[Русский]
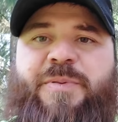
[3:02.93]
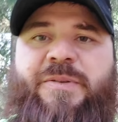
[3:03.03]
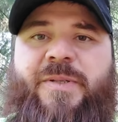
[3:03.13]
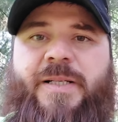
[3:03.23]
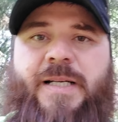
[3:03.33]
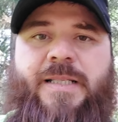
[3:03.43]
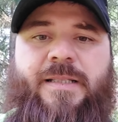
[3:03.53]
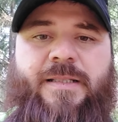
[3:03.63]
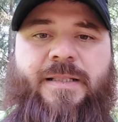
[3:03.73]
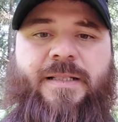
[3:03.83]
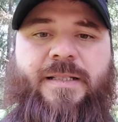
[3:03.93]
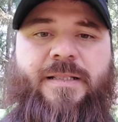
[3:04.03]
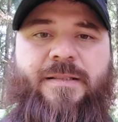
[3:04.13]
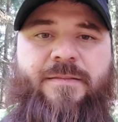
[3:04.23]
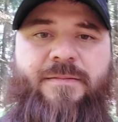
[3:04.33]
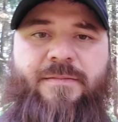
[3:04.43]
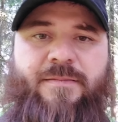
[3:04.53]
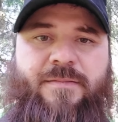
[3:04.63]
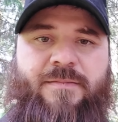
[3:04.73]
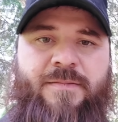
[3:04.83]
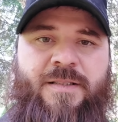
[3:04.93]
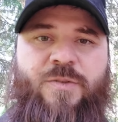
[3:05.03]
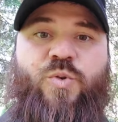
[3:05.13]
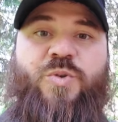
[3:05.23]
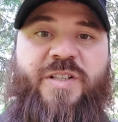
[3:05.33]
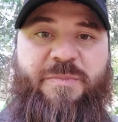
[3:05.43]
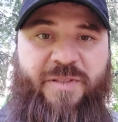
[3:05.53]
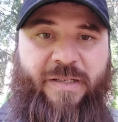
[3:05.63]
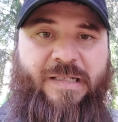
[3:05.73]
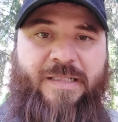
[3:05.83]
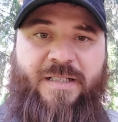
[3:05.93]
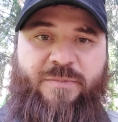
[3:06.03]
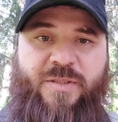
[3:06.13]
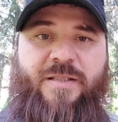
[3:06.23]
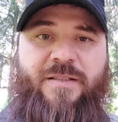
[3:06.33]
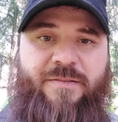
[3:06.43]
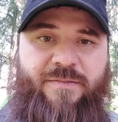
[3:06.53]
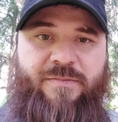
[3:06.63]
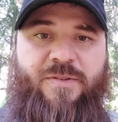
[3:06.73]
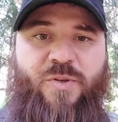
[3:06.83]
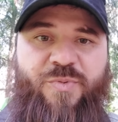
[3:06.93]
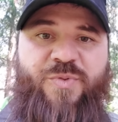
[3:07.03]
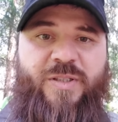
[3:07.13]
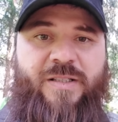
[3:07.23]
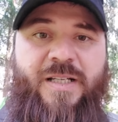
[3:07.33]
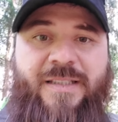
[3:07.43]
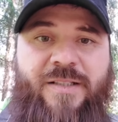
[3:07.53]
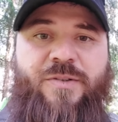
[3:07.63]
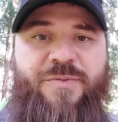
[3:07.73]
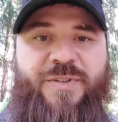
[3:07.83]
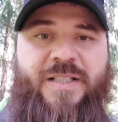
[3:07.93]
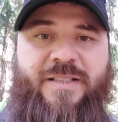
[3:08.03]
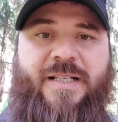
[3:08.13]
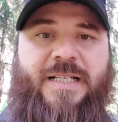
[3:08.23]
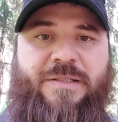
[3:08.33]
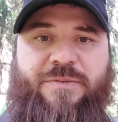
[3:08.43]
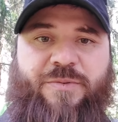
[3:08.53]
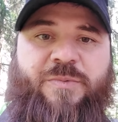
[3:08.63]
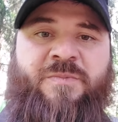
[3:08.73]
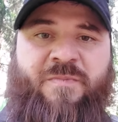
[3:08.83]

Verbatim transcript: подвигать э, русский мир. После этого кровь, это, эта кровь, она теряет свою,